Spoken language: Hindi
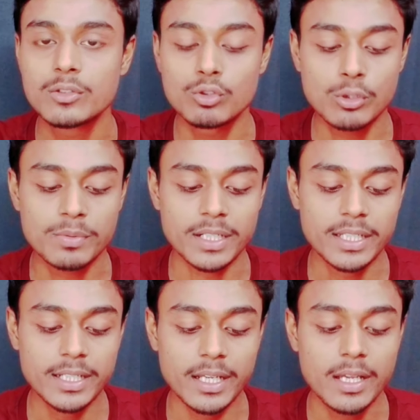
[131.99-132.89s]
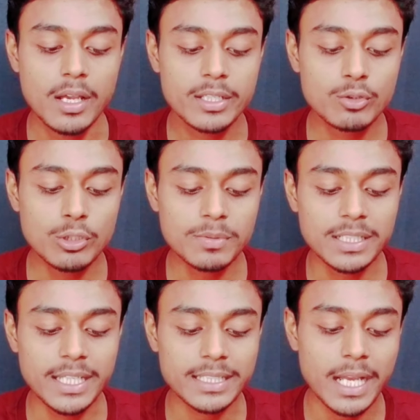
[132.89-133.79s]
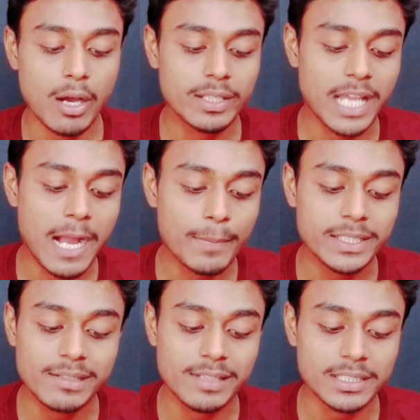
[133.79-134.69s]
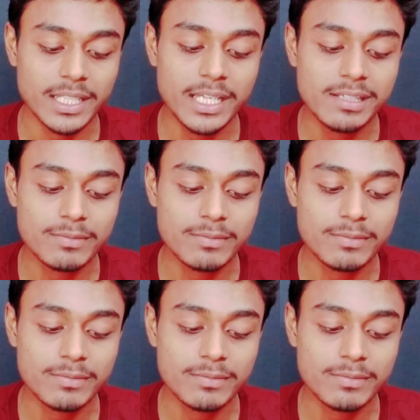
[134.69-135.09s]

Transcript: यूट्यूब से ठीक है यूट्यूब से लिया था और यहाँ पर देख सकते हैं